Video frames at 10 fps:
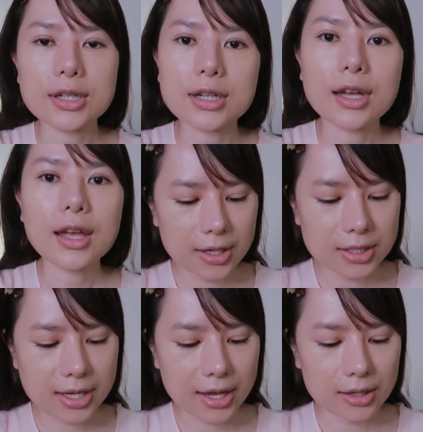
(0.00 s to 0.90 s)
หนึ่งฝ้ายเค
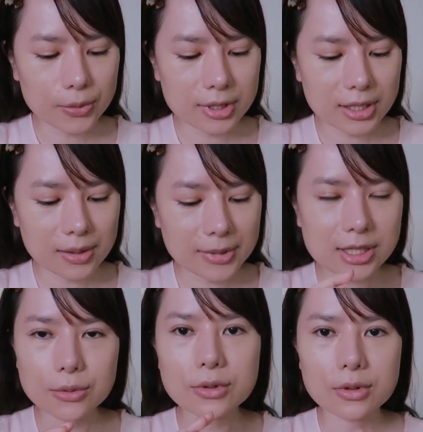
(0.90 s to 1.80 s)
ยใช้รุ่นที่ไม่
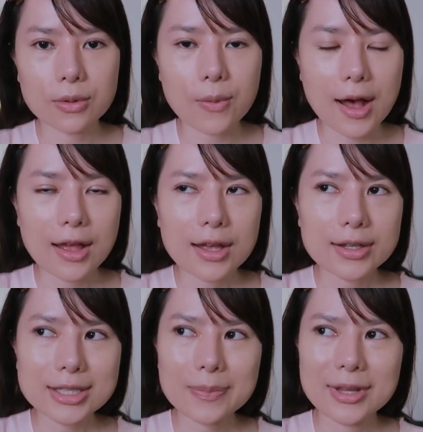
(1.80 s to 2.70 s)
ใช่รุ่นโกลอะ
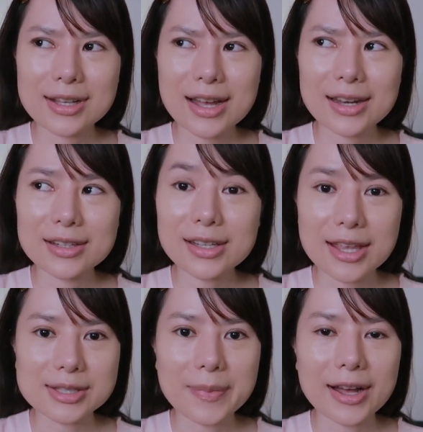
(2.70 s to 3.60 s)
น่าจะเป็น
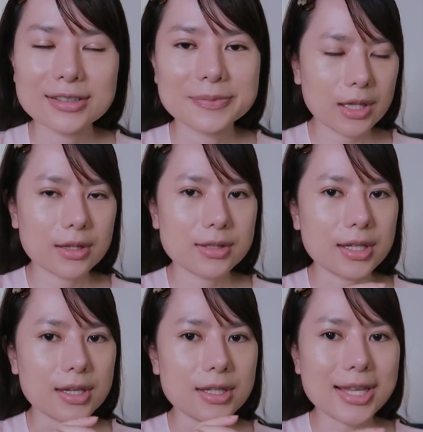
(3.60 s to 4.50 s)
colorless มั้งเป็น
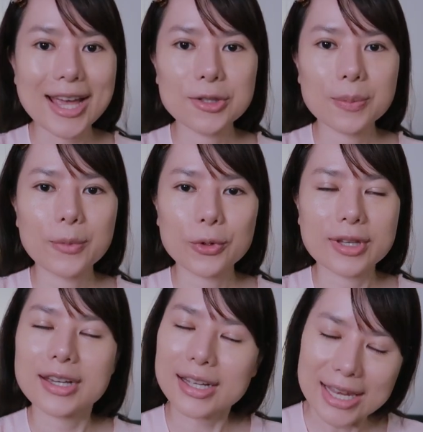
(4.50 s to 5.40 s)
สิ่งที่ใช้จนหมด
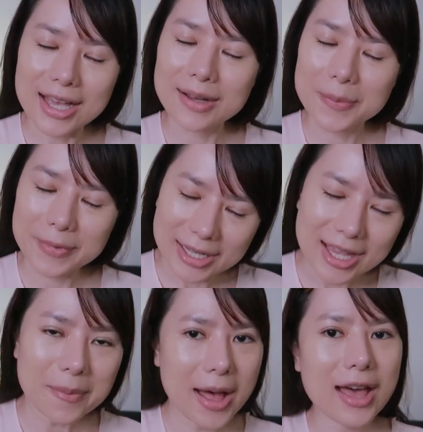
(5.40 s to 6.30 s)
เกลี้ยงเก
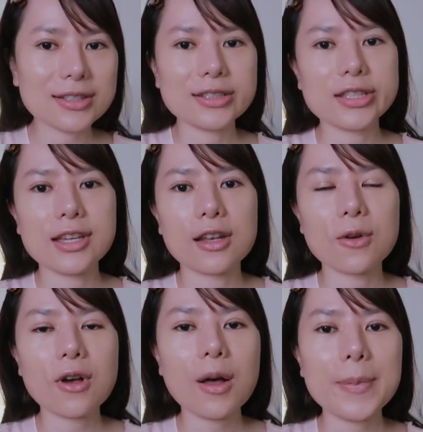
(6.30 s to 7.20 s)
ลี้ยงมากจริงๆ
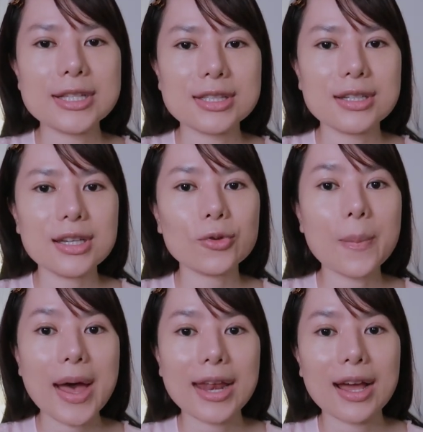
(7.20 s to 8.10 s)
แล้วก็ไปซื้อตัว
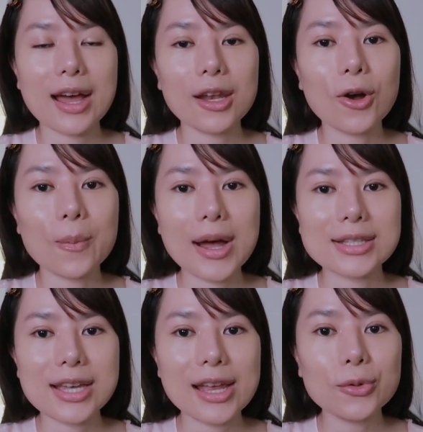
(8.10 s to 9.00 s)
ใหม่นะคะลองมา
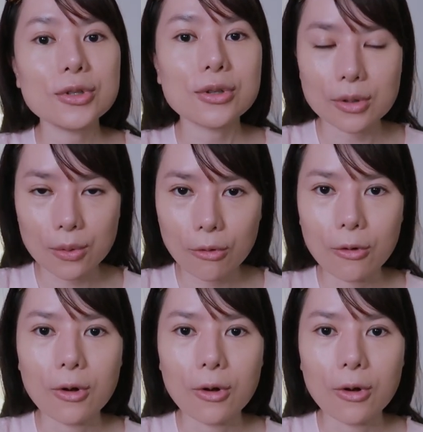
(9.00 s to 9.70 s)
ใช้รุ่นโกล